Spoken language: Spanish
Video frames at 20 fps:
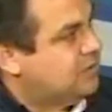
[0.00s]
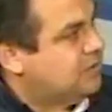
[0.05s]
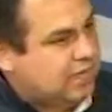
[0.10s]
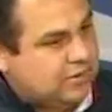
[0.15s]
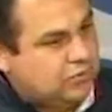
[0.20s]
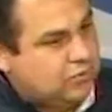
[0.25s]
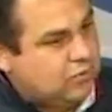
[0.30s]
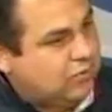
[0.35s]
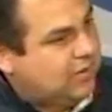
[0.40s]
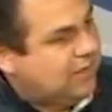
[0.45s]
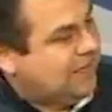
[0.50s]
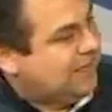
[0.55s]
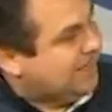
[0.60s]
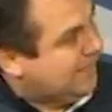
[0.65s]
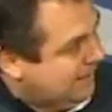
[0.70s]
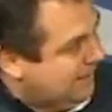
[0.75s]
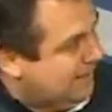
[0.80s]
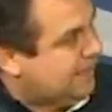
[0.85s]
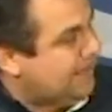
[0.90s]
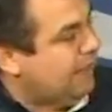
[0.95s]
tanto del
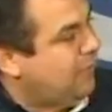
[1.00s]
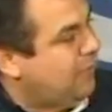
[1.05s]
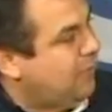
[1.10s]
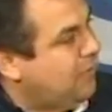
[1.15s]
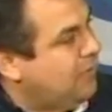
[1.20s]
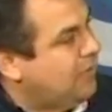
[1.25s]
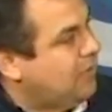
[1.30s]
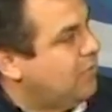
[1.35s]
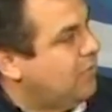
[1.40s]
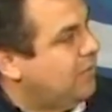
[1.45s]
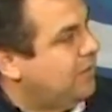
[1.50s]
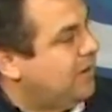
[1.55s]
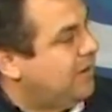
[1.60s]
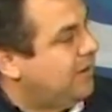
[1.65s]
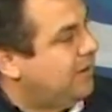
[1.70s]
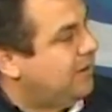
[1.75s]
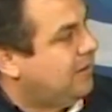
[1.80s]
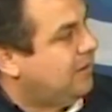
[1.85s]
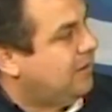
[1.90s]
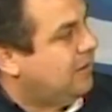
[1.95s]
que dejó de
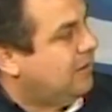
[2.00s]
cobrar,